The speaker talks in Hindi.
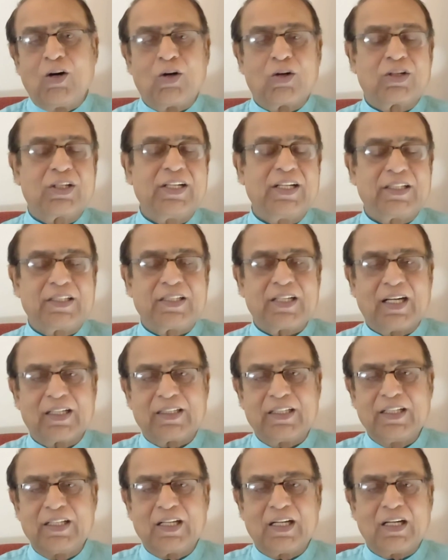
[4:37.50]
और ये
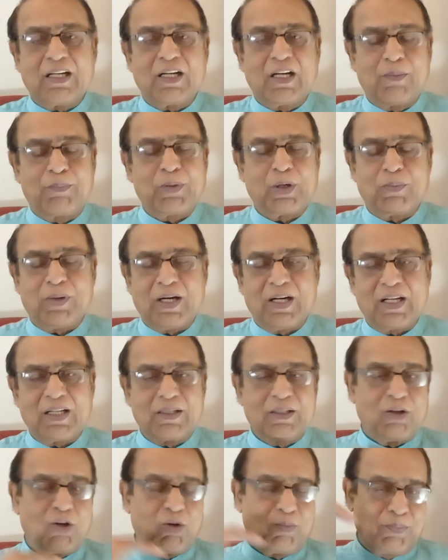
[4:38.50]
छाती का अपर
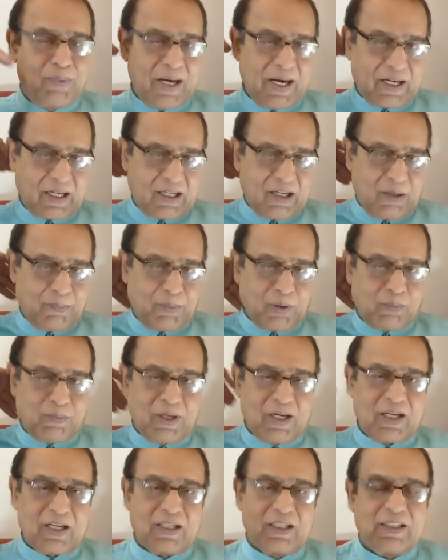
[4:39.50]
भाग और बैक का अपर
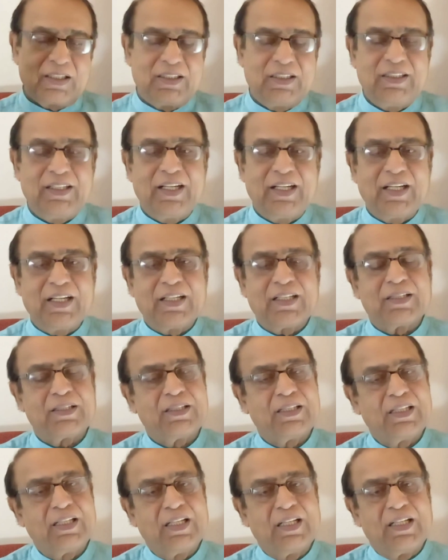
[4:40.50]
भाग ये
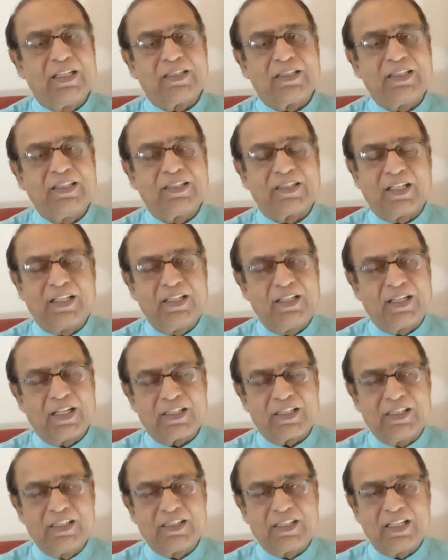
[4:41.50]
तीसरी
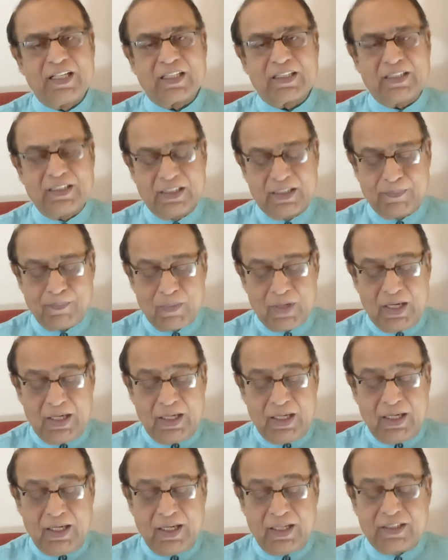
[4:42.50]
राशि से आते हैं
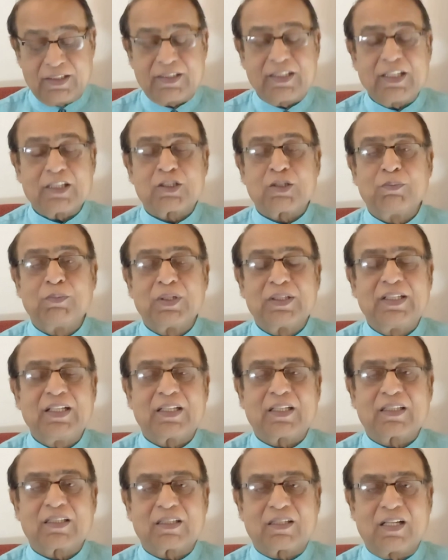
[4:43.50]
इनसे
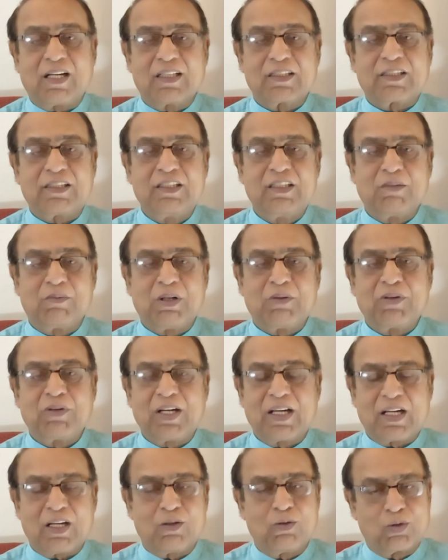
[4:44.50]
संबंधित खांसी दमा
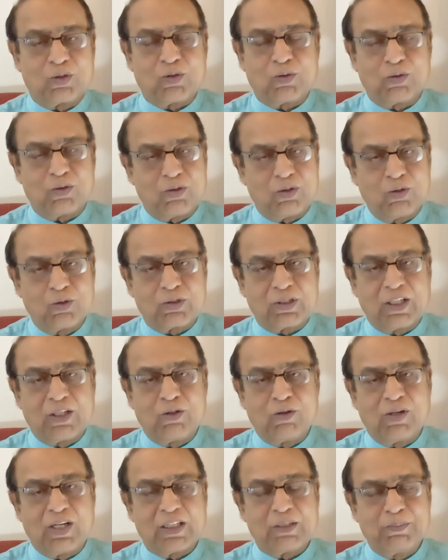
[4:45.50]
वगैरह हो तो होता
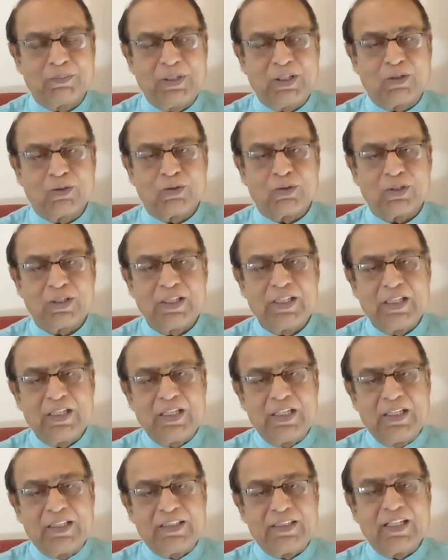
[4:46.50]
हो आदमी को
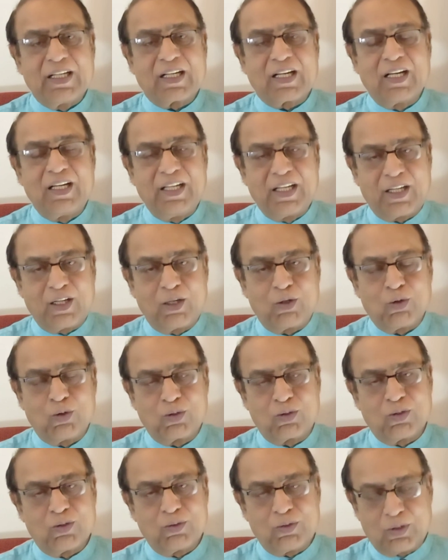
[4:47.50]
या गले के
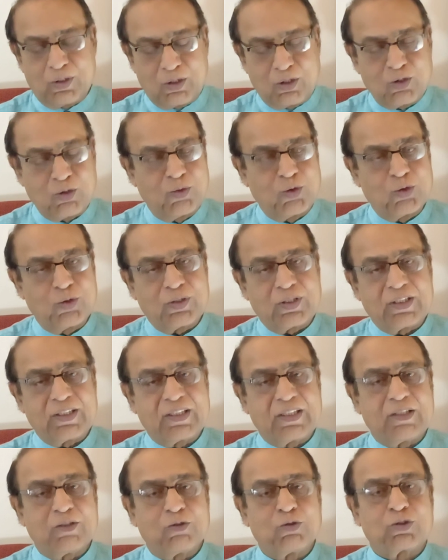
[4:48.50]
रोग हों तो वो
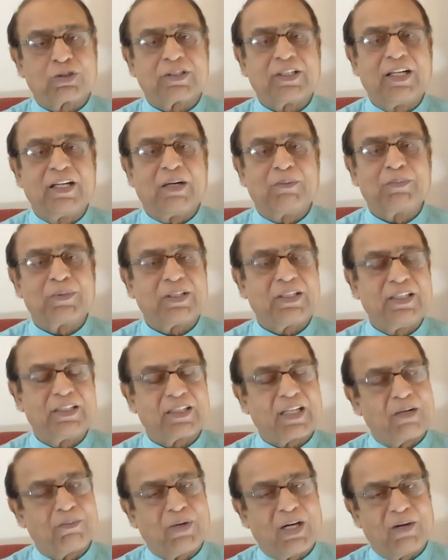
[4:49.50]
तो उससे हम
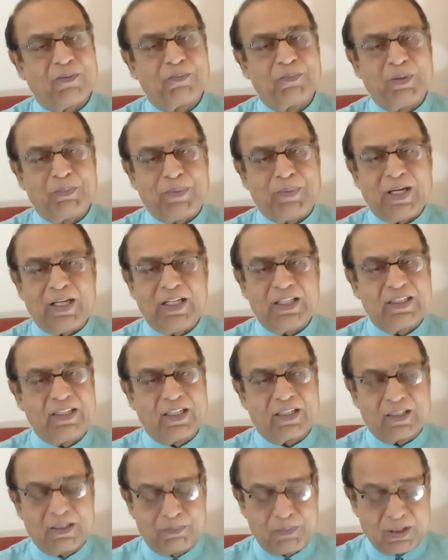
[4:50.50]
तीसरा भाव भी पहले
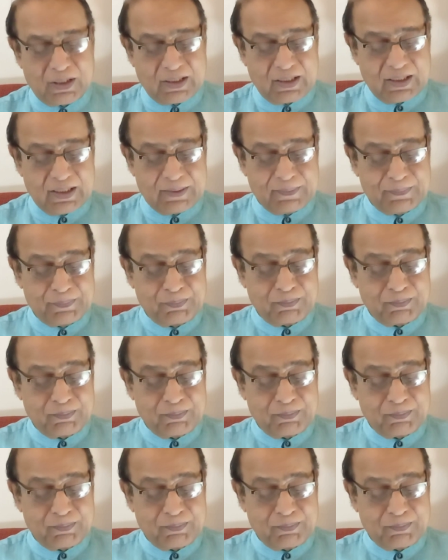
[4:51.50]
देखना पड़ता है